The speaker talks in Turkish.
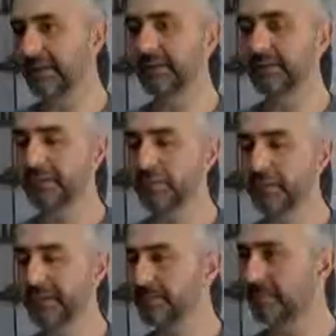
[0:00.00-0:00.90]
ve
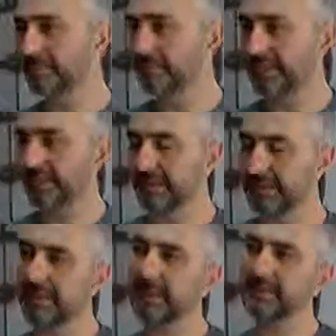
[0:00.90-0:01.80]
mobil ekiplerimiz
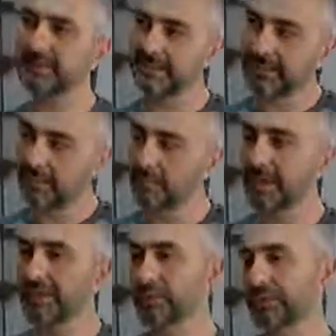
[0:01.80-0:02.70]
ilgilenirken ardından da
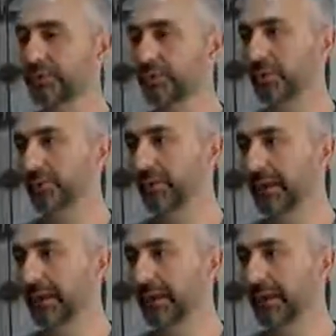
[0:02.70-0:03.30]
ambulans ulaşıyor.